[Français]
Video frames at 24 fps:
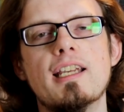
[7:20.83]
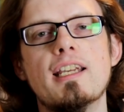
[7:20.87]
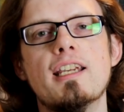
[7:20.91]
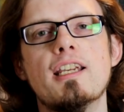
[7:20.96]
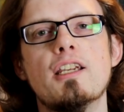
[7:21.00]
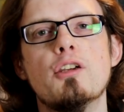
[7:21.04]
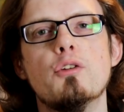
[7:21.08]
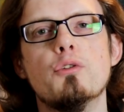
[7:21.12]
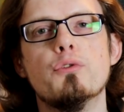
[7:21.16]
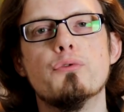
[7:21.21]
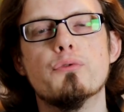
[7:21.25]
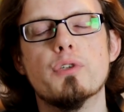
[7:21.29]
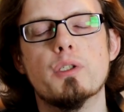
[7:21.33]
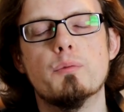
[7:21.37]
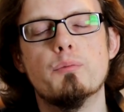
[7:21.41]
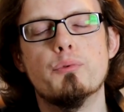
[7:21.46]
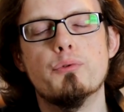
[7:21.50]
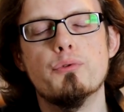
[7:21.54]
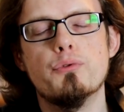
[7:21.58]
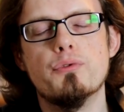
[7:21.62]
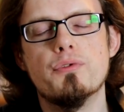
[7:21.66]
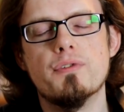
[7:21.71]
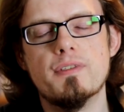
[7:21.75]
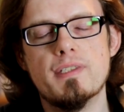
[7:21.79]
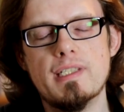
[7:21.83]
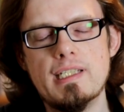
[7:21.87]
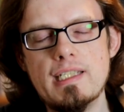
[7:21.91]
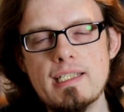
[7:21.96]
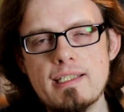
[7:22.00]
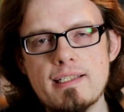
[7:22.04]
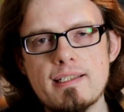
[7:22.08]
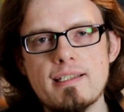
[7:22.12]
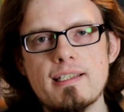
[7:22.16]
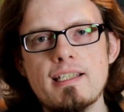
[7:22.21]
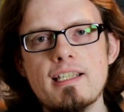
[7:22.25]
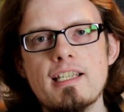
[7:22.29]
et une fois de plus,
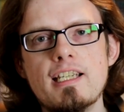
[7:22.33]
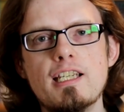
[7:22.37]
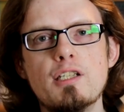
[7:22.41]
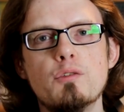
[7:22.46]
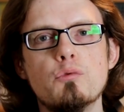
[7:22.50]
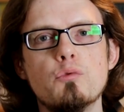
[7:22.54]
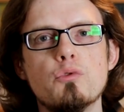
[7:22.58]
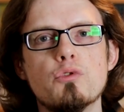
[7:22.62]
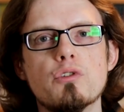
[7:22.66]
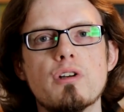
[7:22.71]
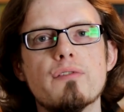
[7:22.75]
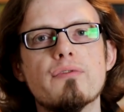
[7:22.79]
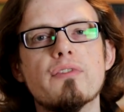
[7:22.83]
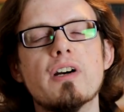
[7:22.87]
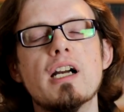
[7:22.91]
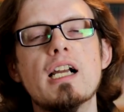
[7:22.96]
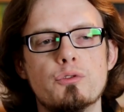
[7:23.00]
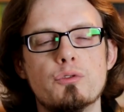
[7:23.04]
ici, il nous offre